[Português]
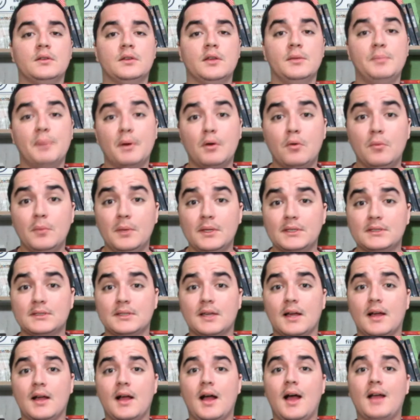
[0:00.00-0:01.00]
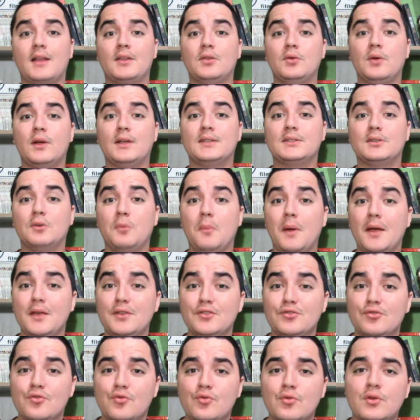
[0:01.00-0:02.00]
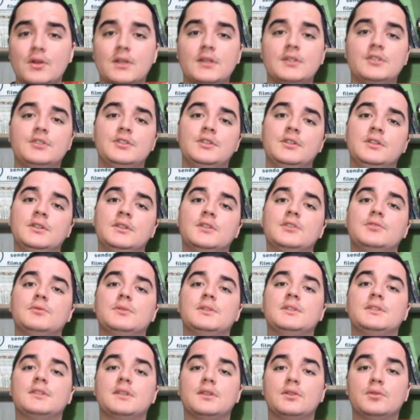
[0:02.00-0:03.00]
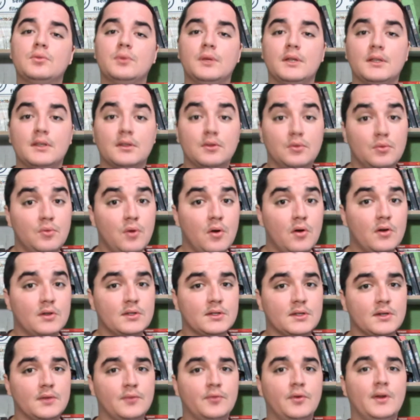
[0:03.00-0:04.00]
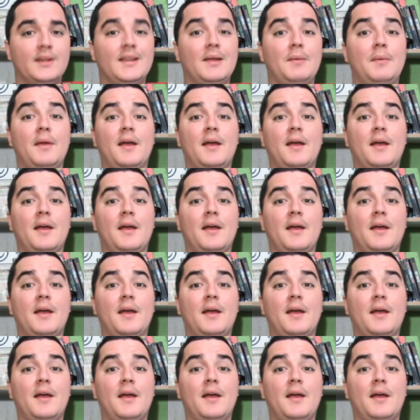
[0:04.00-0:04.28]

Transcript: E para começar, a atuação mais curta digna de uma estatueta do Oscar foi da